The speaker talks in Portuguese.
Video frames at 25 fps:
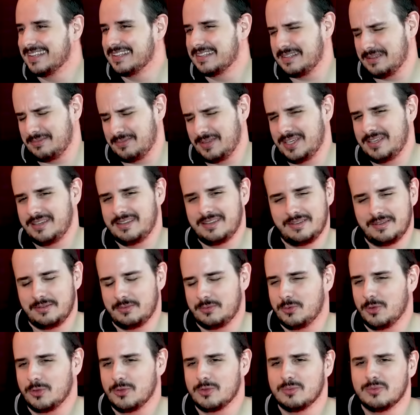Também
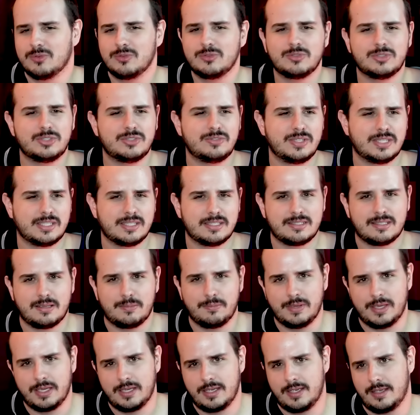todo mundo devia estar tá
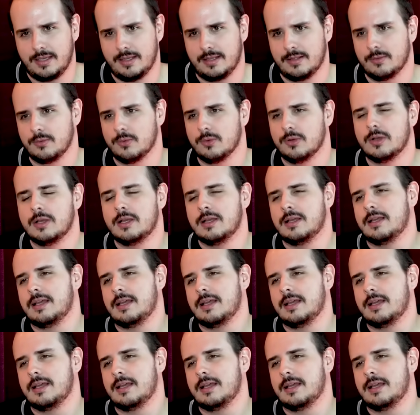sabendo